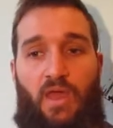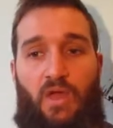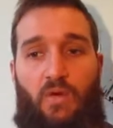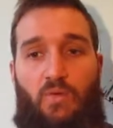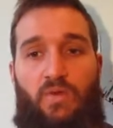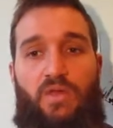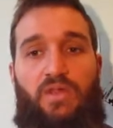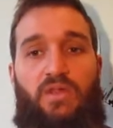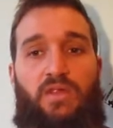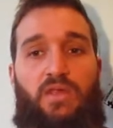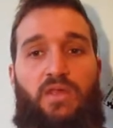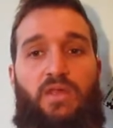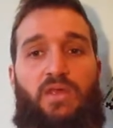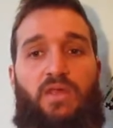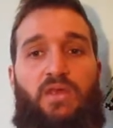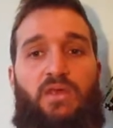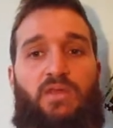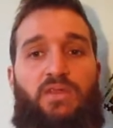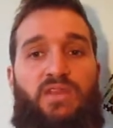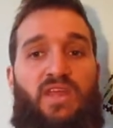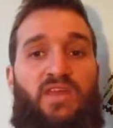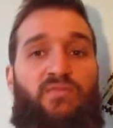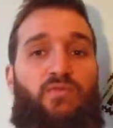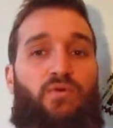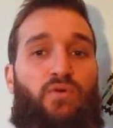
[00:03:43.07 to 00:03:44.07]
quindi
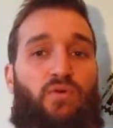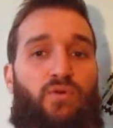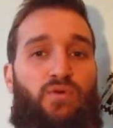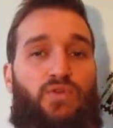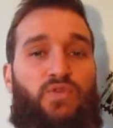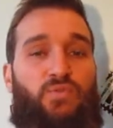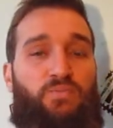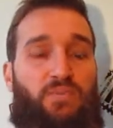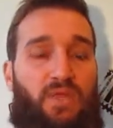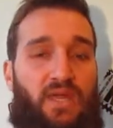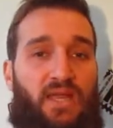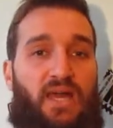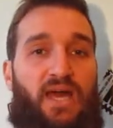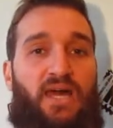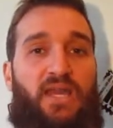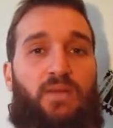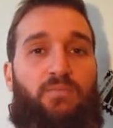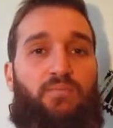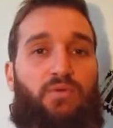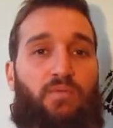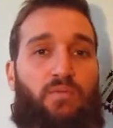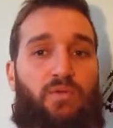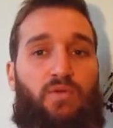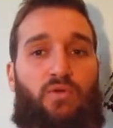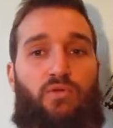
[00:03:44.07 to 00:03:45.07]
devo spiegare
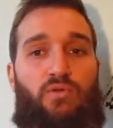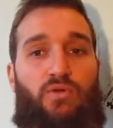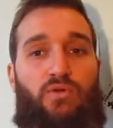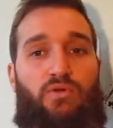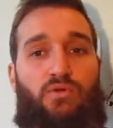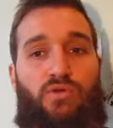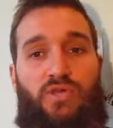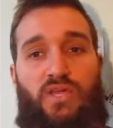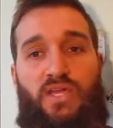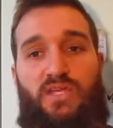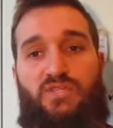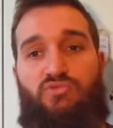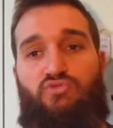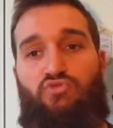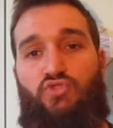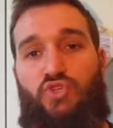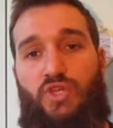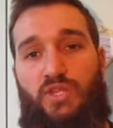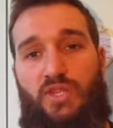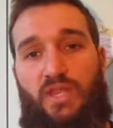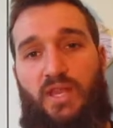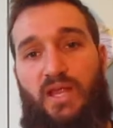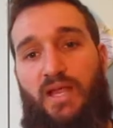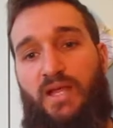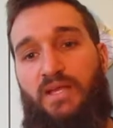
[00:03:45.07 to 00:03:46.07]
più o meno quello che
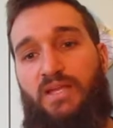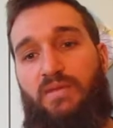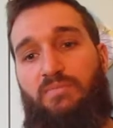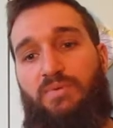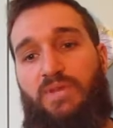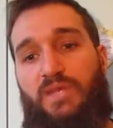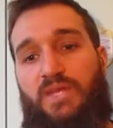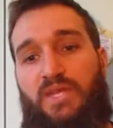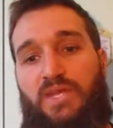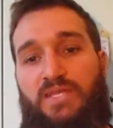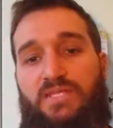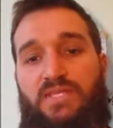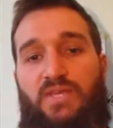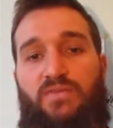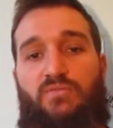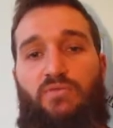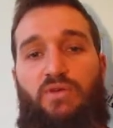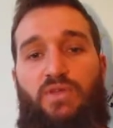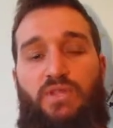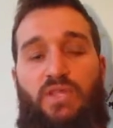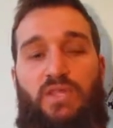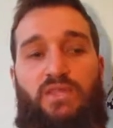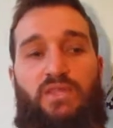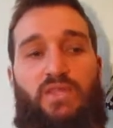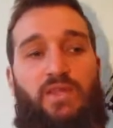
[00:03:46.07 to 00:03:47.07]
succederà anche perché se
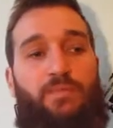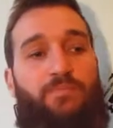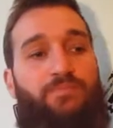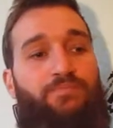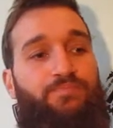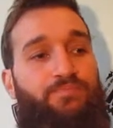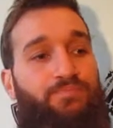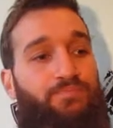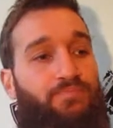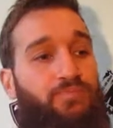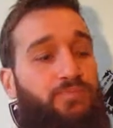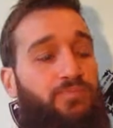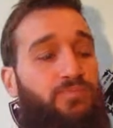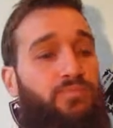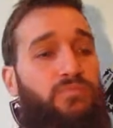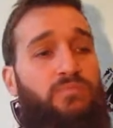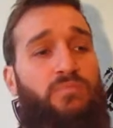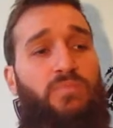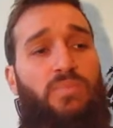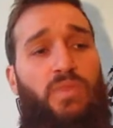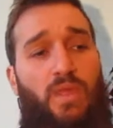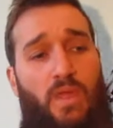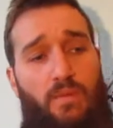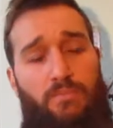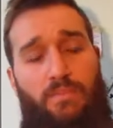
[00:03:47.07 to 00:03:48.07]
voi dite
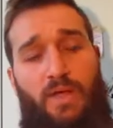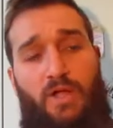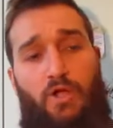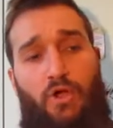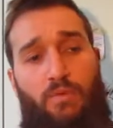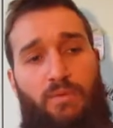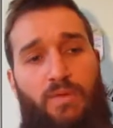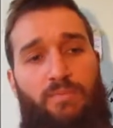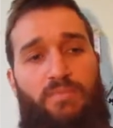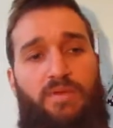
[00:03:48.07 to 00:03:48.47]
ma come?